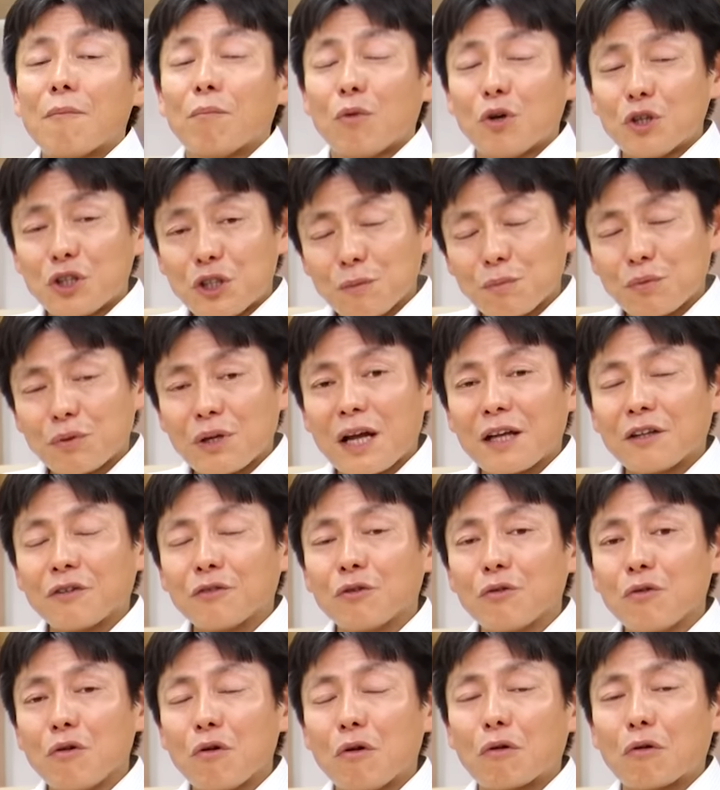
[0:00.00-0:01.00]
もし
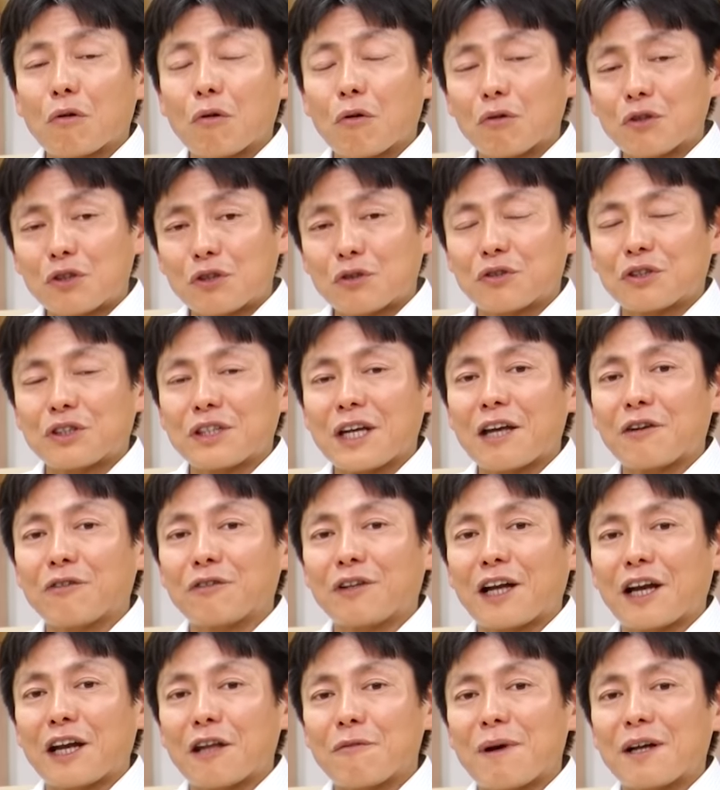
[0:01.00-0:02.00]
ブランドを構築したい
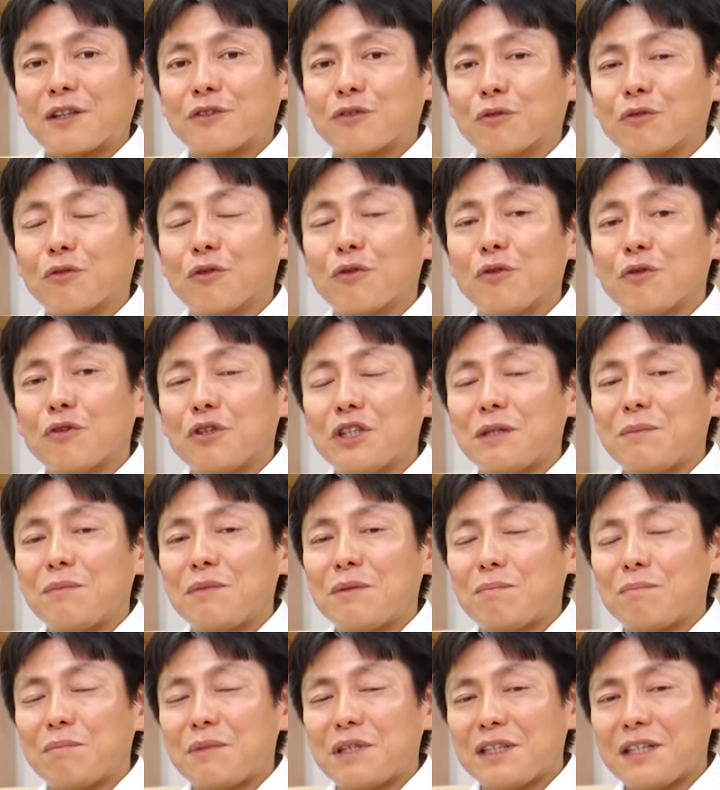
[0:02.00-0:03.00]
のであれば、そのよう
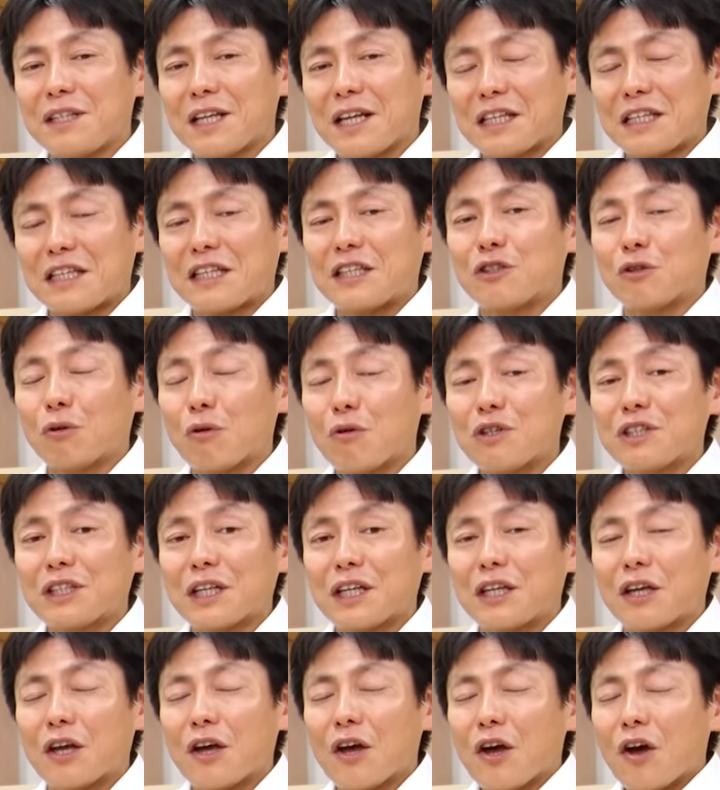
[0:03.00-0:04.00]
にみんなに、消費
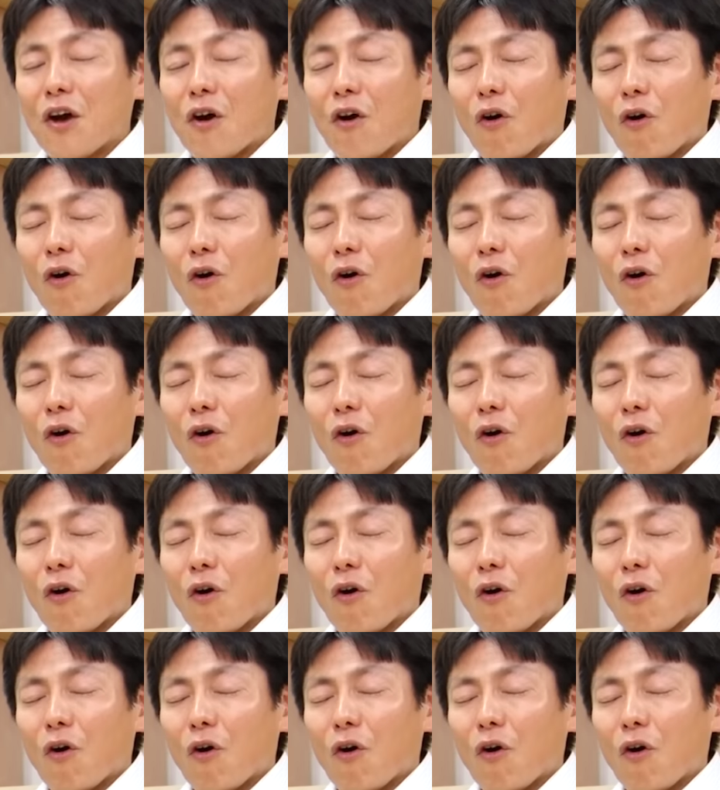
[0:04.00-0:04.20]
者に